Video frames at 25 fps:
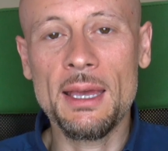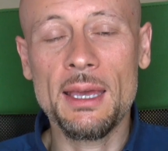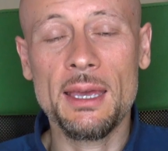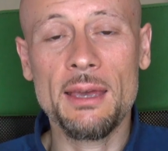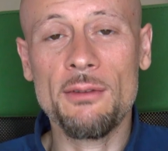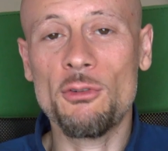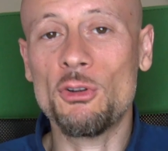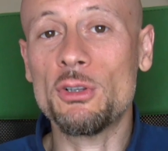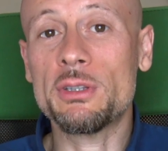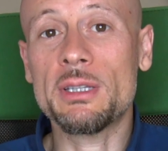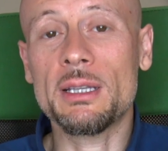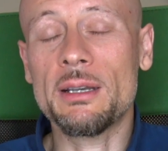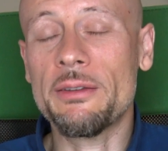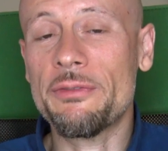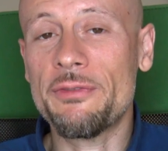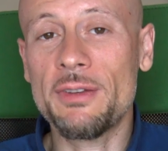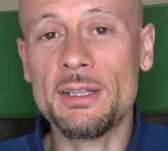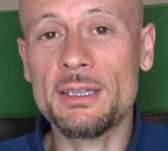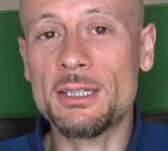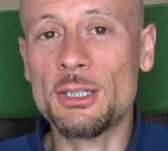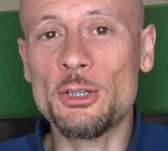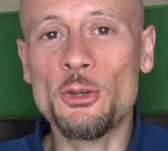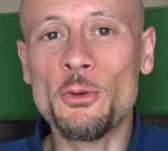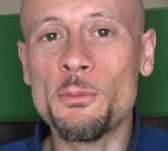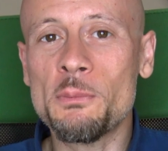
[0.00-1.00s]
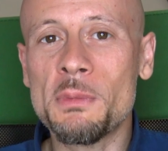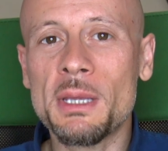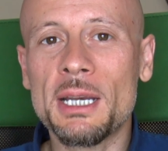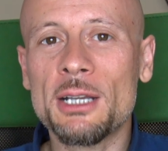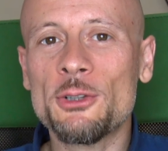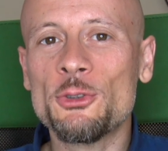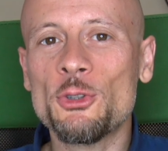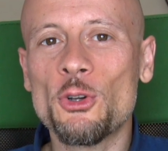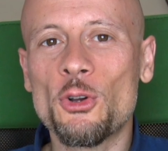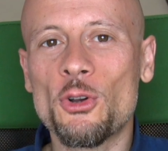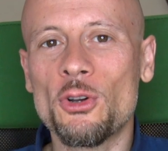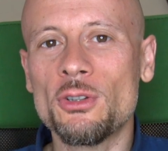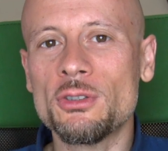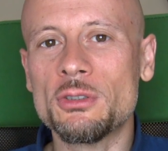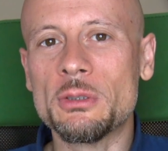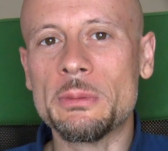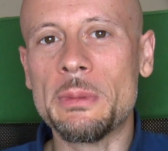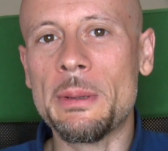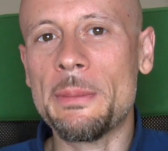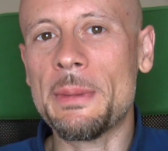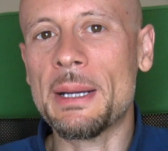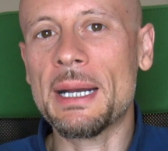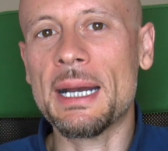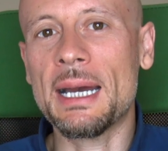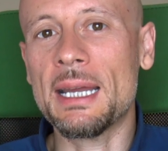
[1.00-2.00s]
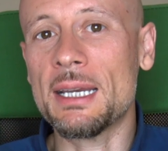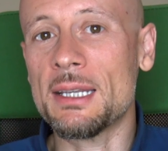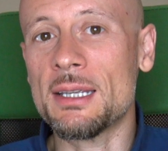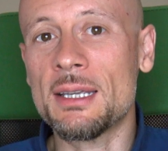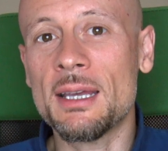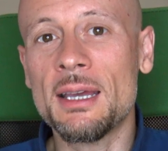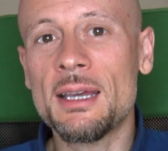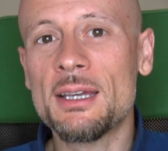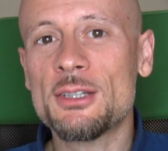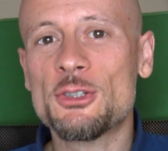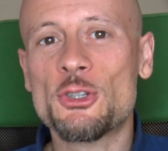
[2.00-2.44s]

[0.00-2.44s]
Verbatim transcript: e a volte in effetti non mi rendo conto ma magari